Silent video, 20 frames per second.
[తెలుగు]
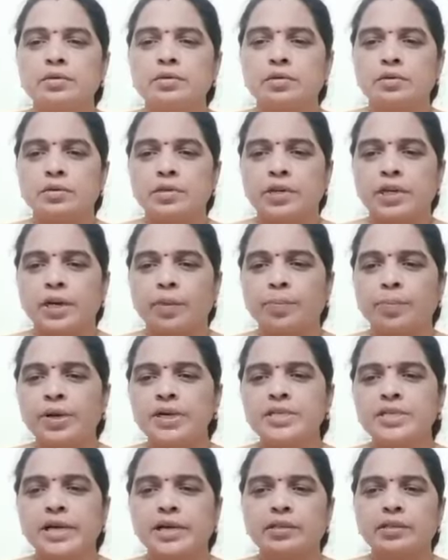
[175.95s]
డెబ్బై
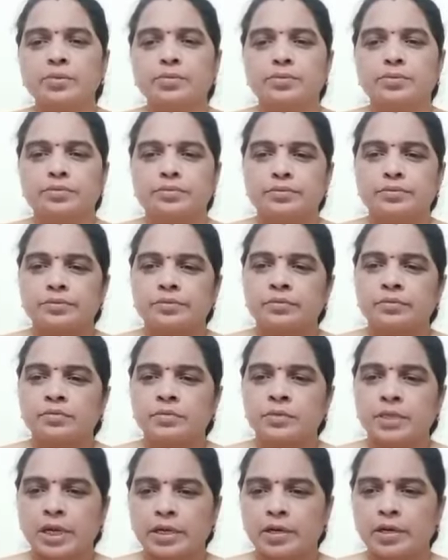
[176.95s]
శాతం
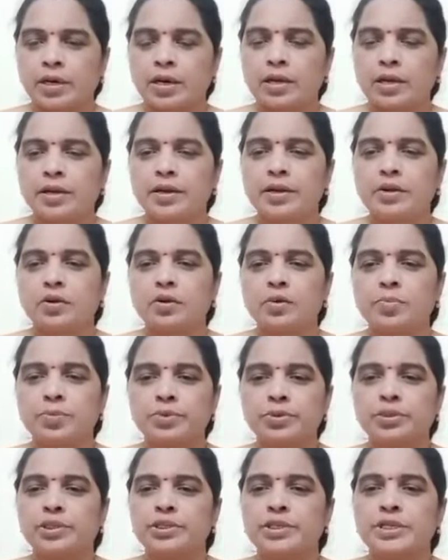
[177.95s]
కట్టడాలన్నీ కూడా పూర్తి
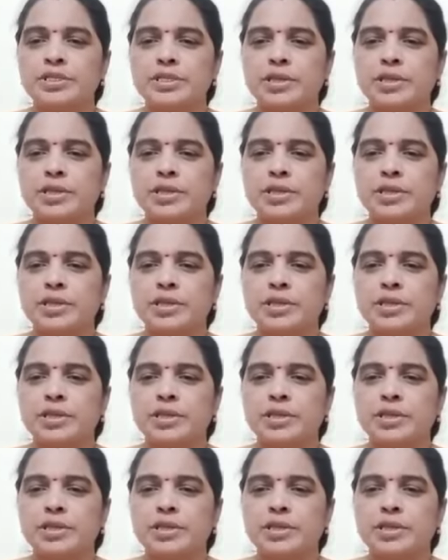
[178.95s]
చేశారు